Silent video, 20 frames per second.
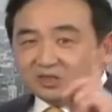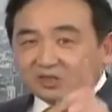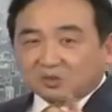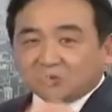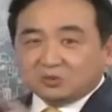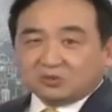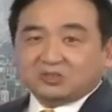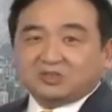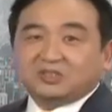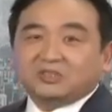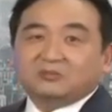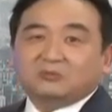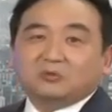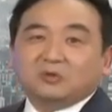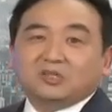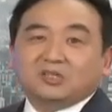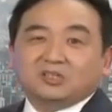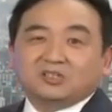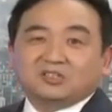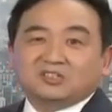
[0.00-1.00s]
就是
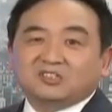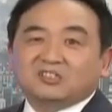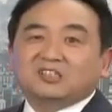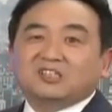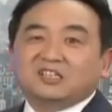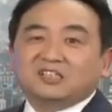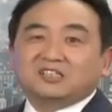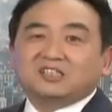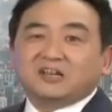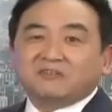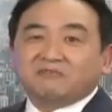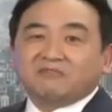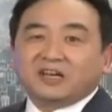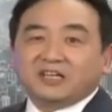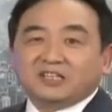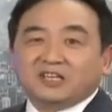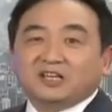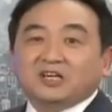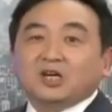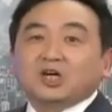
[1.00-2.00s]
我个人
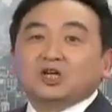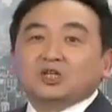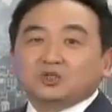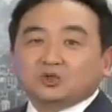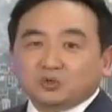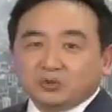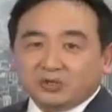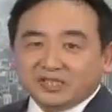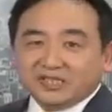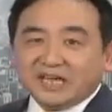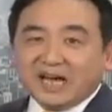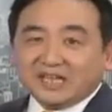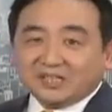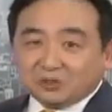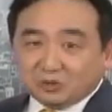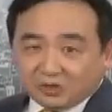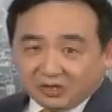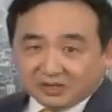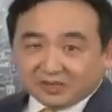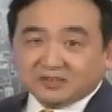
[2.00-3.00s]
认为的最
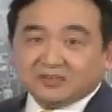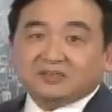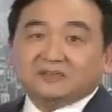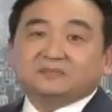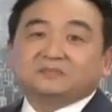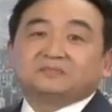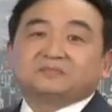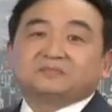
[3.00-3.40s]
佳的选择。